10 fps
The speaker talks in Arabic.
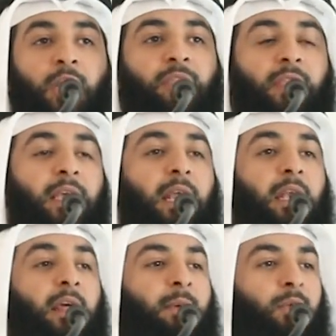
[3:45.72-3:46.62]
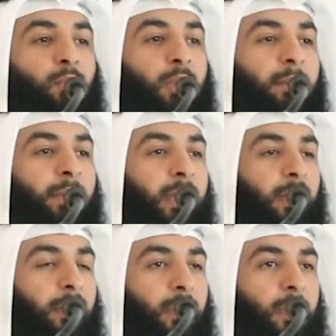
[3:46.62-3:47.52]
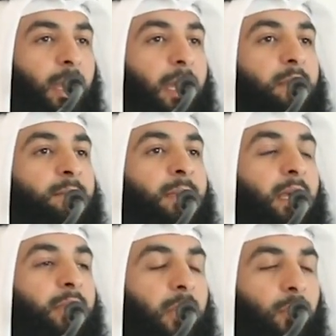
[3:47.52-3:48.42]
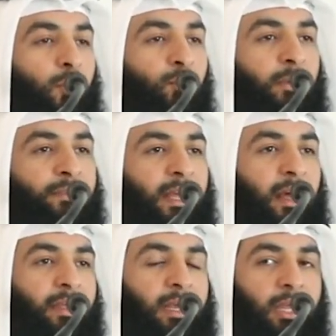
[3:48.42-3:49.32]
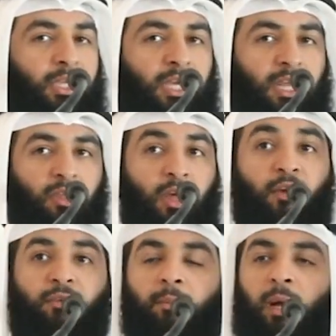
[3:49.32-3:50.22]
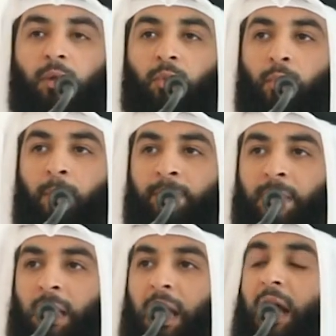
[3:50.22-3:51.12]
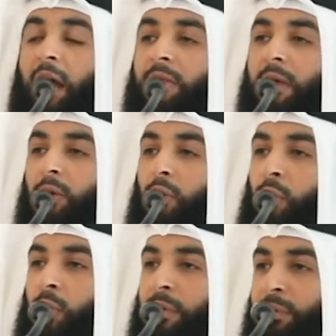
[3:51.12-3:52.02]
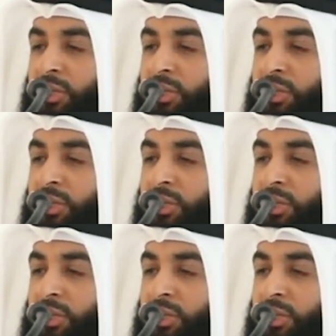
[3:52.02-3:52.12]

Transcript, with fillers: إذ تكلم العلماء عن معنى القوة في هذا الحديث فبعضهم أخذ القوة في